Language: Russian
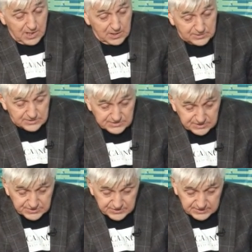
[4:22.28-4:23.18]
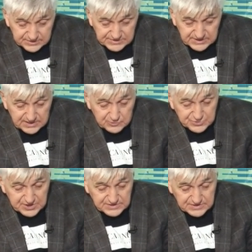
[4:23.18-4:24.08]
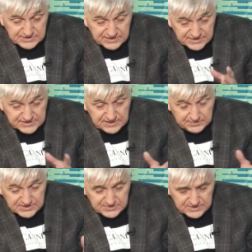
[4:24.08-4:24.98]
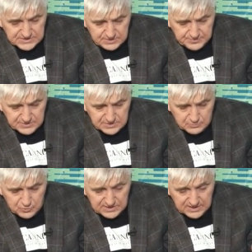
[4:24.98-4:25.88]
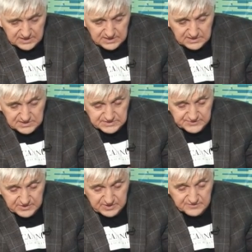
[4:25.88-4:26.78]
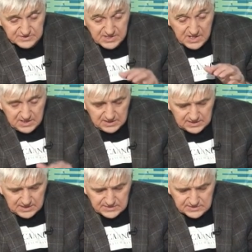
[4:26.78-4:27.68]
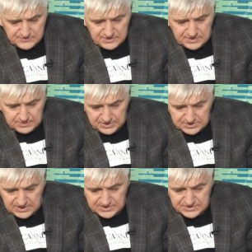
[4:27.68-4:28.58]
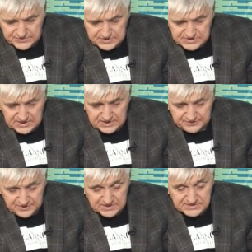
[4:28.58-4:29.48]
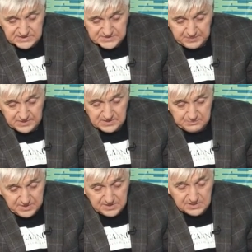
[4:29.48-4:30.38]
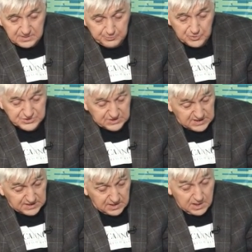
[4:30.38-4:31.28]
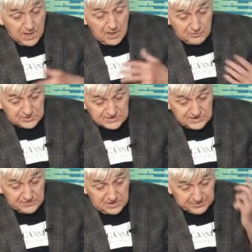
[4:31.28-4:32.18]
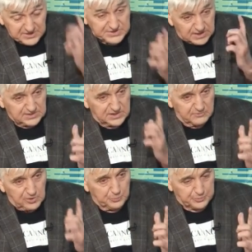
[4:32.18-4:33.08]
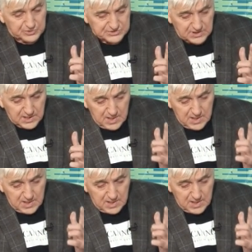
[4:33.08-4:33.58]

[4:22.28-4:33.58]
Это значит э, страны-участницы Россия, Москва, Санкт-Петербург, Архангельск, Северодвинск, Голландия, Великобритания, Швейцария, Франция, Испания, Бельгия, Польша, Дания. Вот основные площадки, говорю просто,